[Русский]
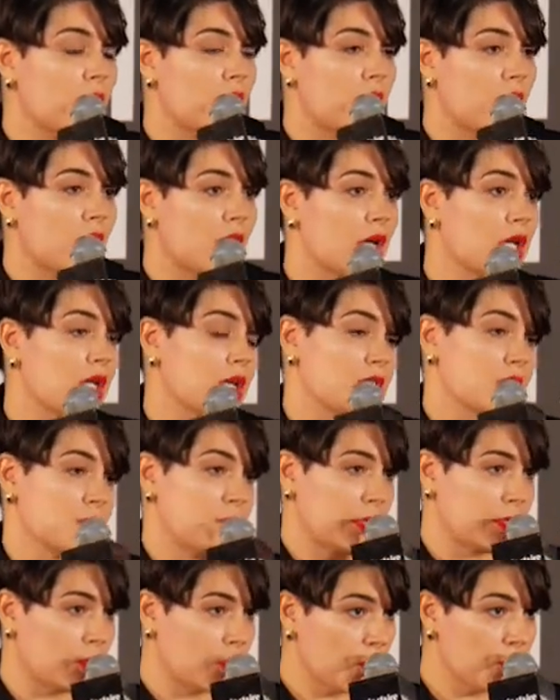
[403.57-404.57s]
а с
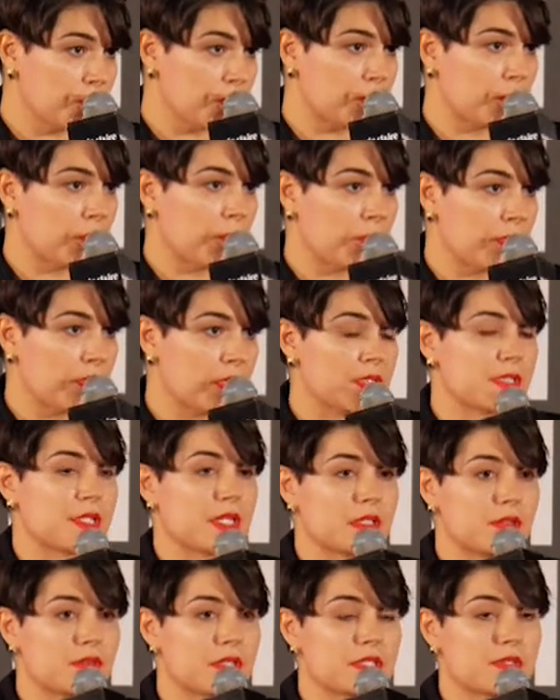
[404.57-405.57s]
потомством, и,
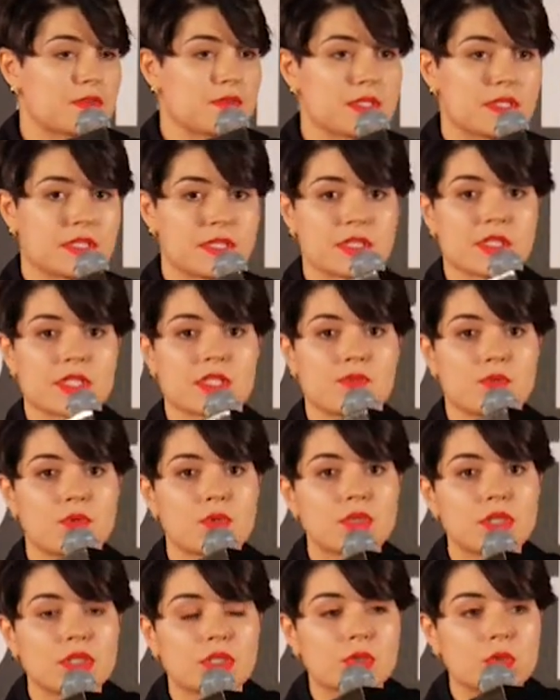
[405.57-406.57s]
соответственно, стрессовый
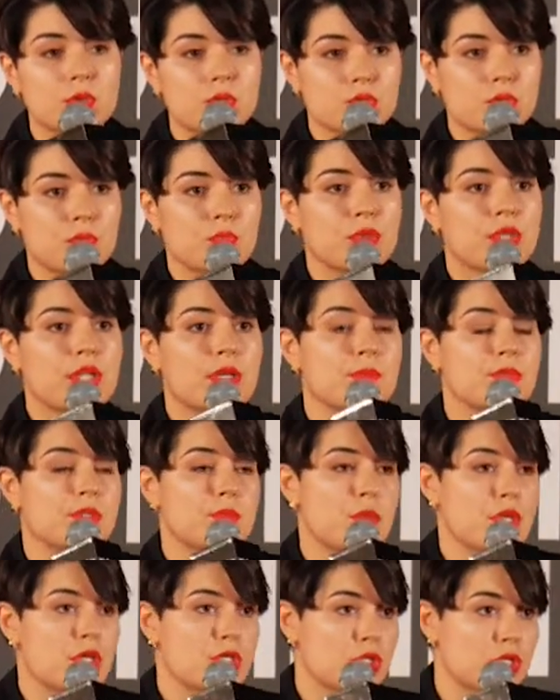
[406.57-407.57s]
отклик должен был
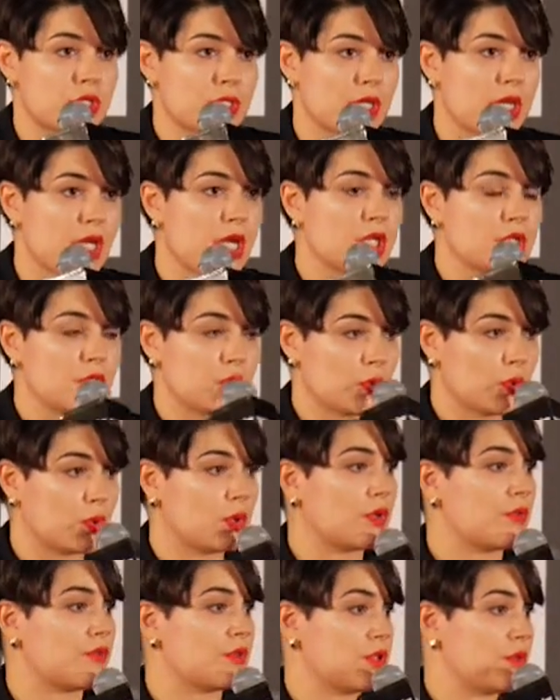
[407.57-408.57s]
обеспечить не
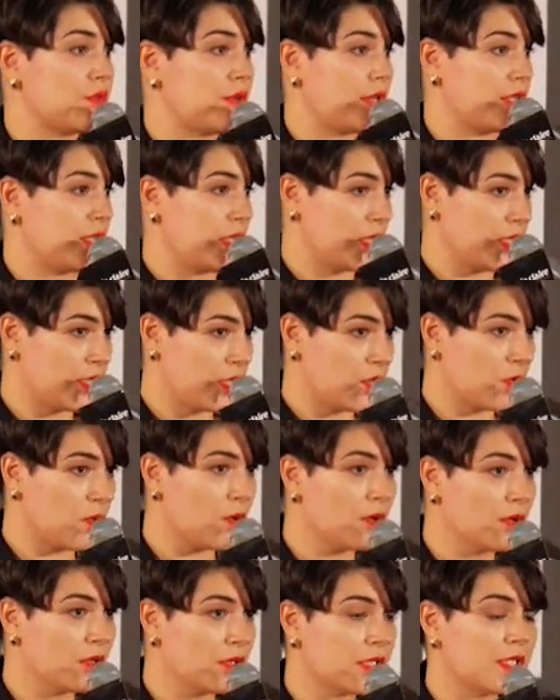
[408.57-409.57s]
только выживание
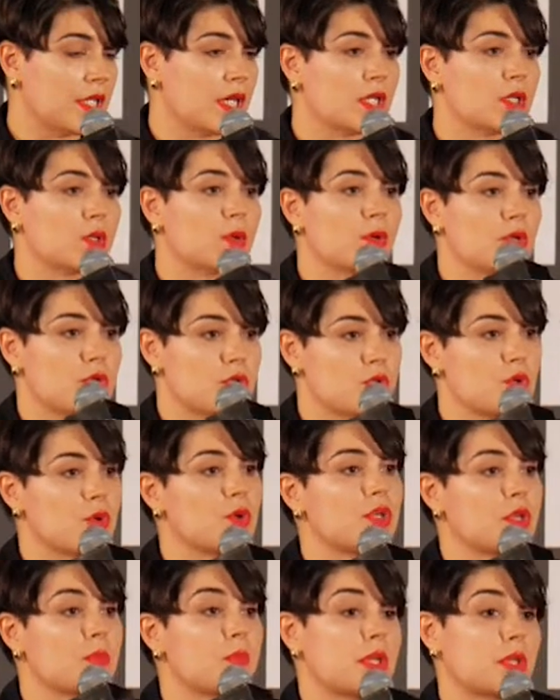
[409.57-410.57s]
ее, да, но еще
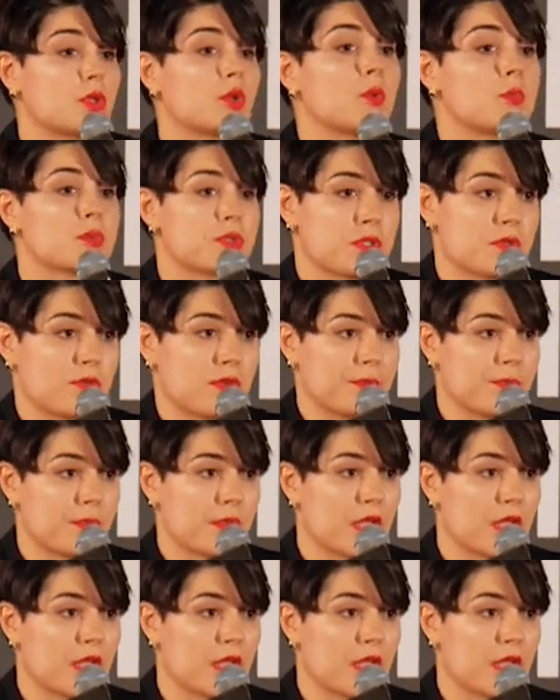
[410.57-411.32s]
и потомство.